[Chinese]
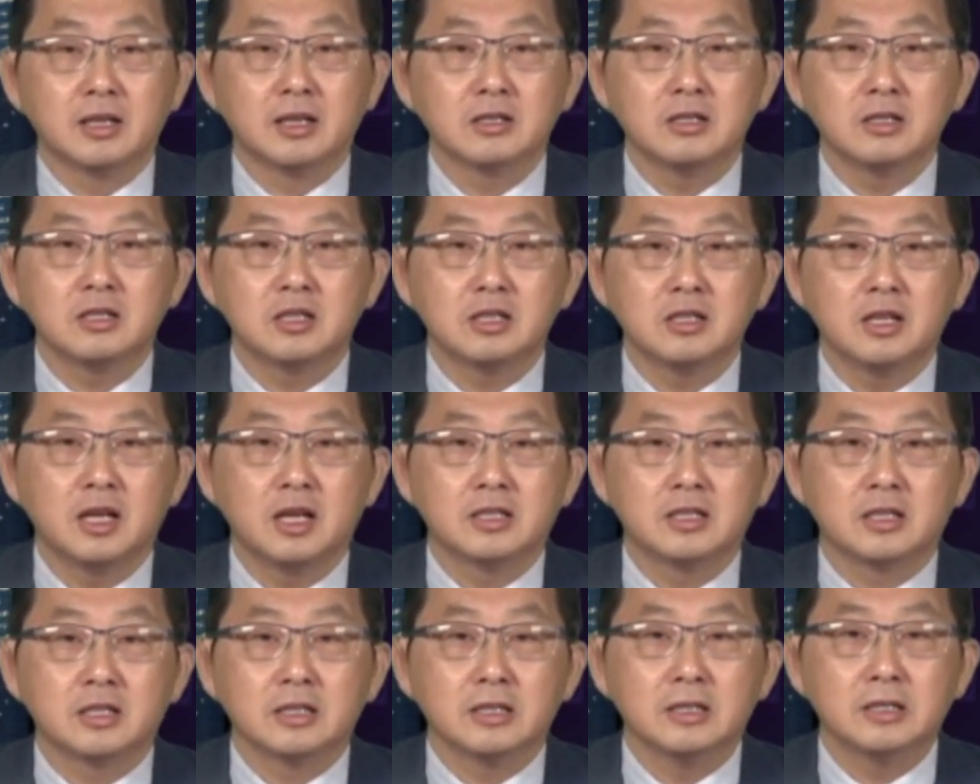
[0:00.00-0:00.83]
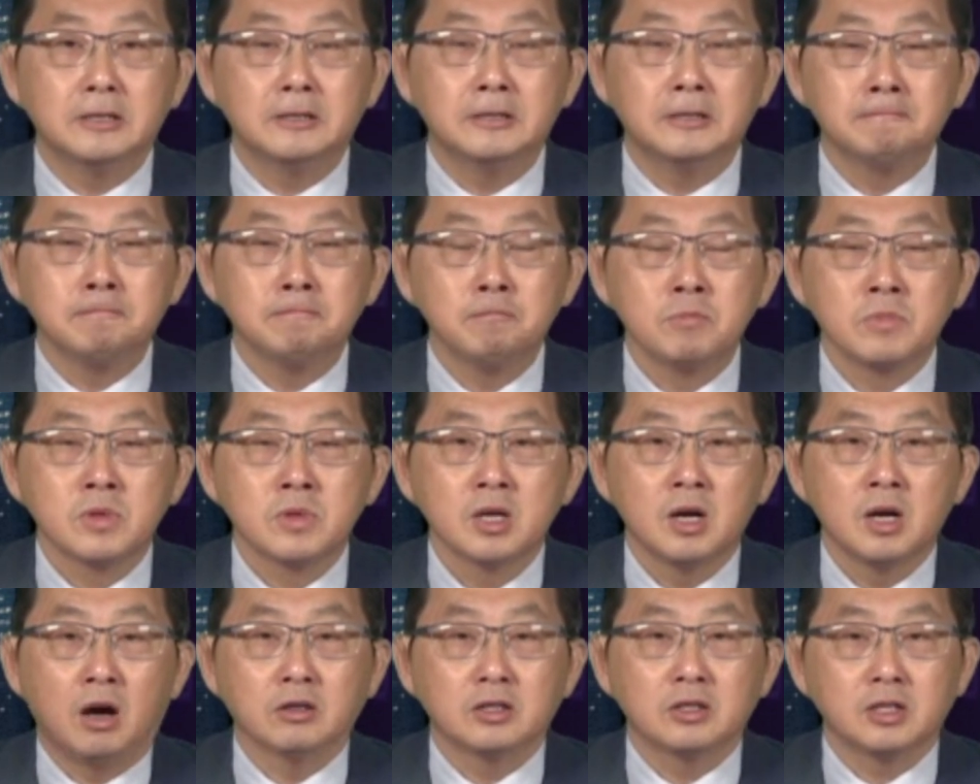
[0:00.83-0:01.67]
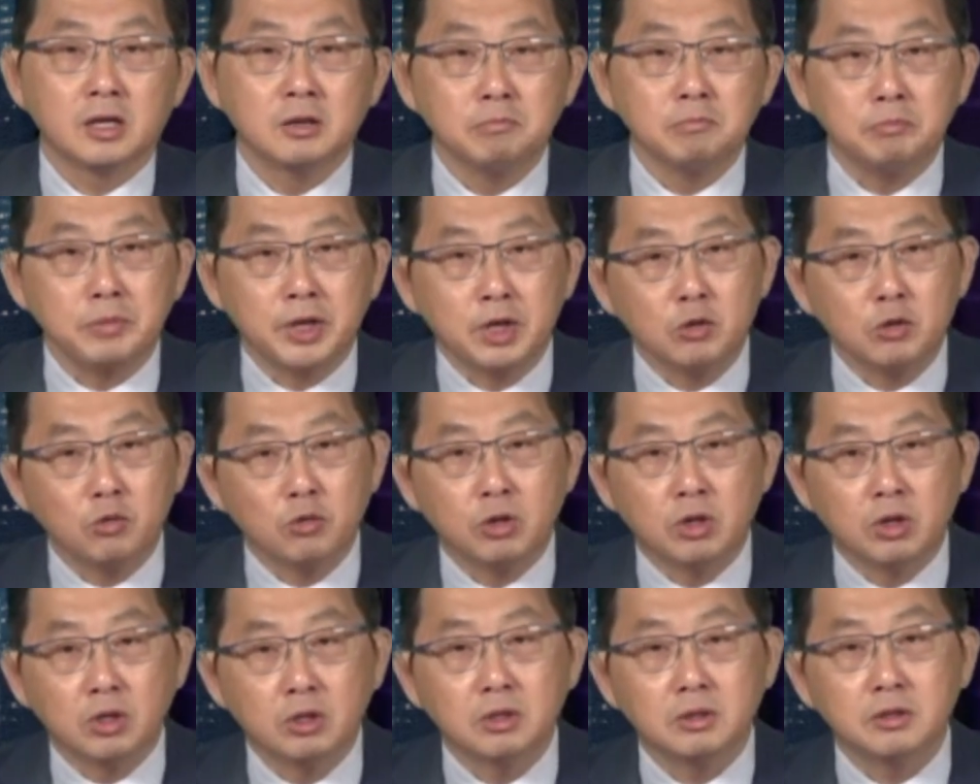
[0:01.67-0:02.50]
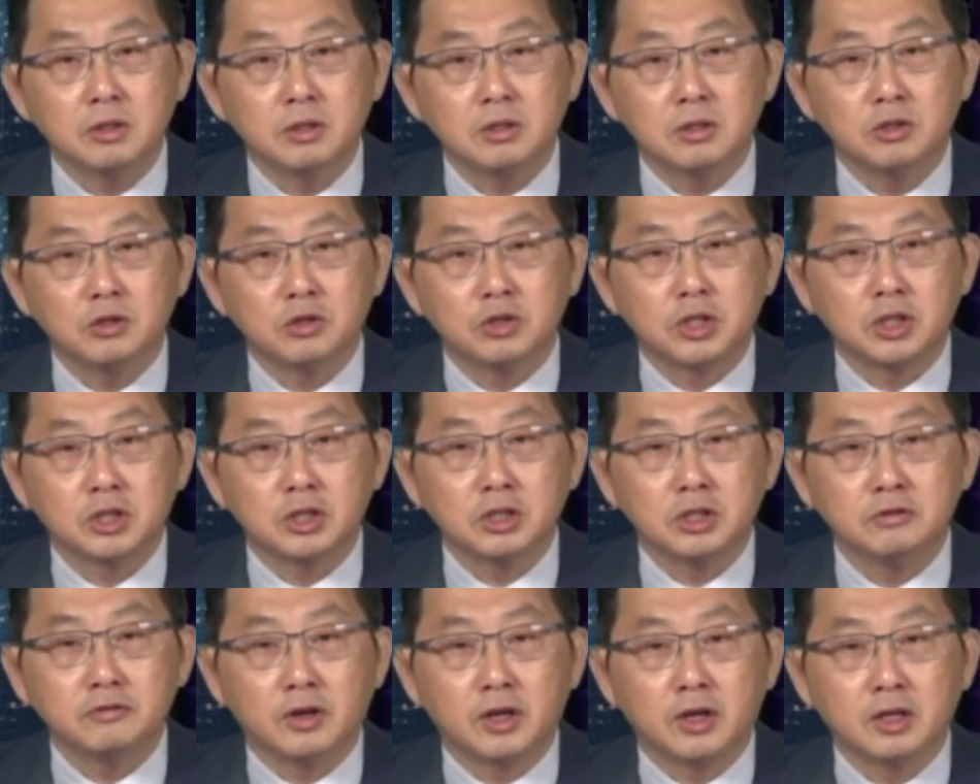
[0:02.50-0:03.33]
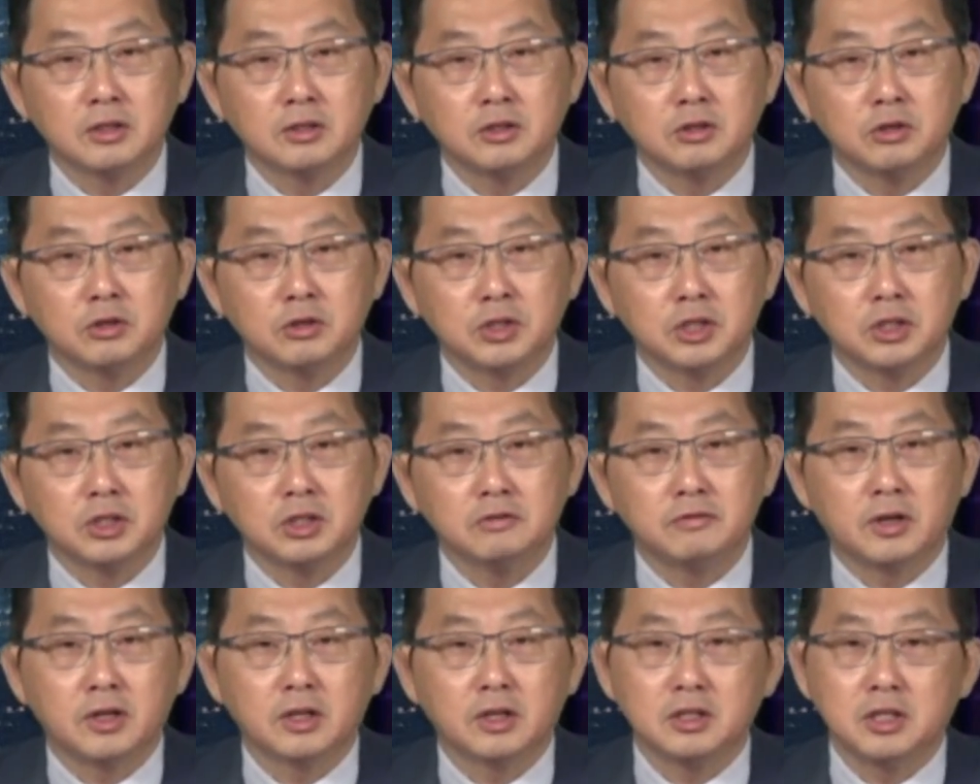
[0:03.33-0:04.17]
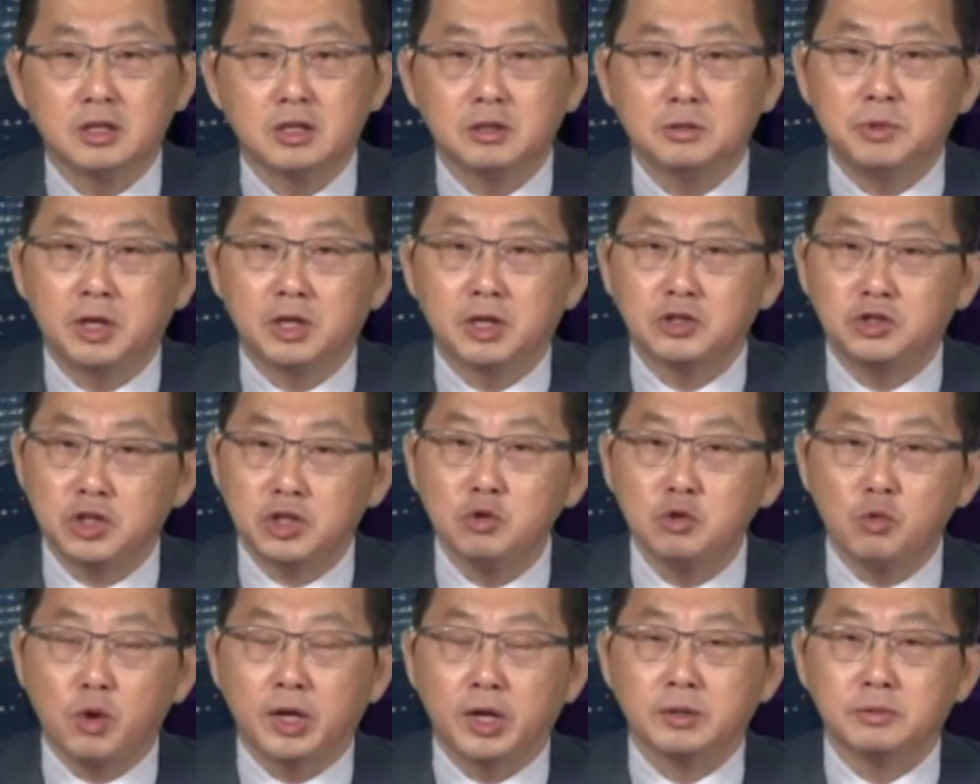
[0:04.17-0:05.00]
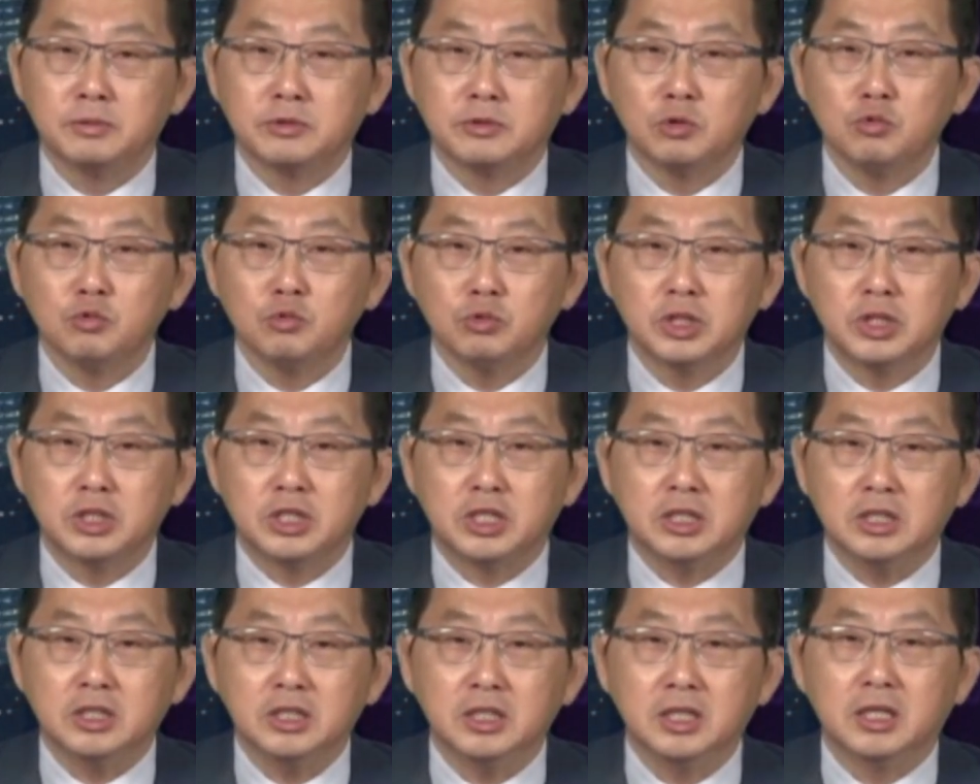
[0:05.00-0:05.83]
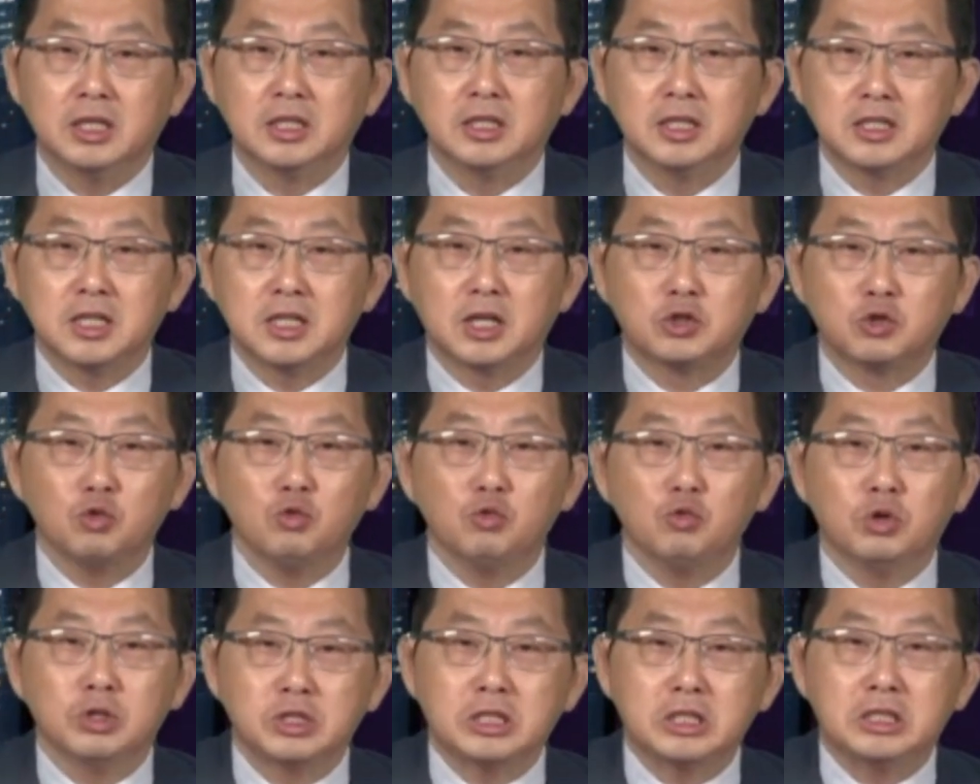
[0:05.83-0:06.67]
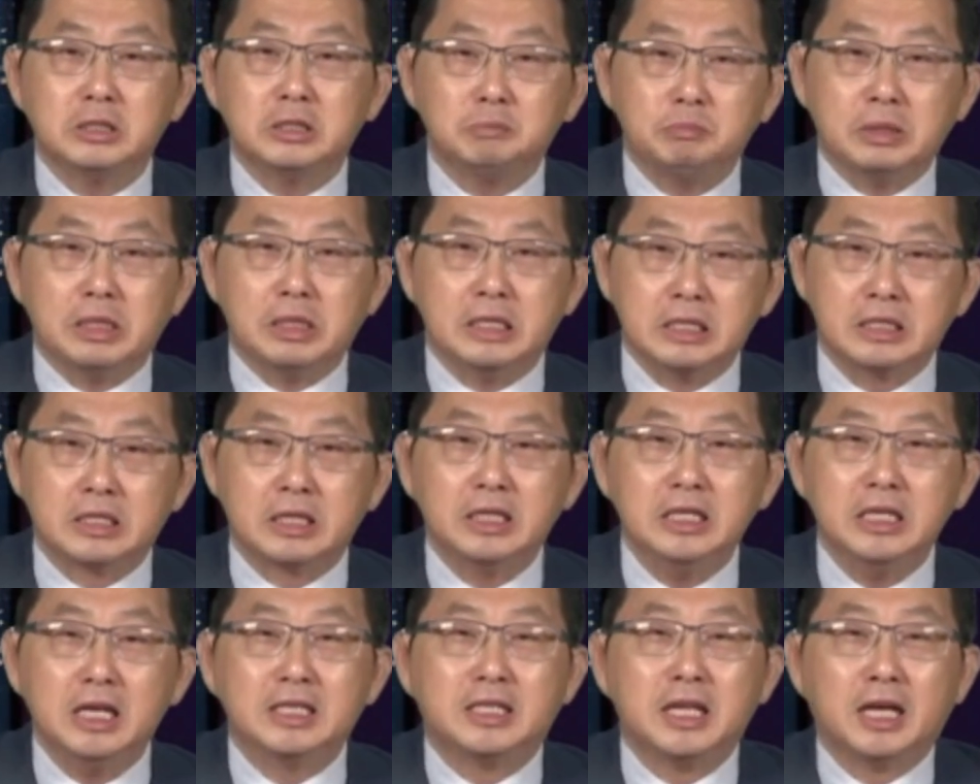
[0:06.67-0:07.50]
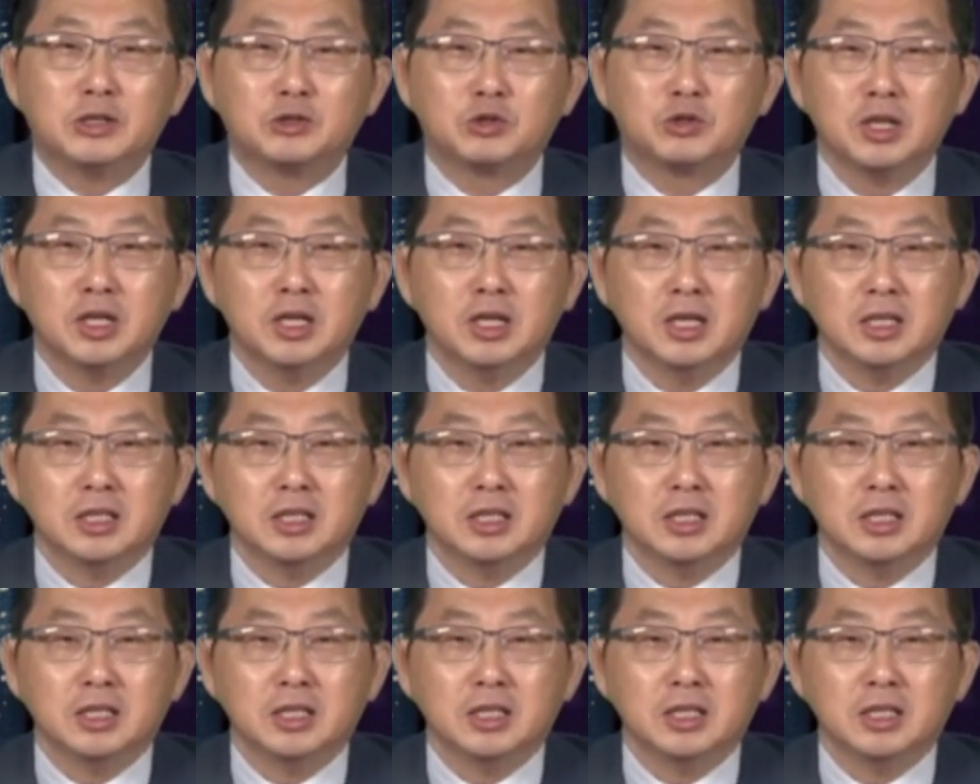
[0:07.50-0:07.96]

但是现在整个好像美国有些地方，有些地方也比较监管中国的企业。那像中国自己本身也在。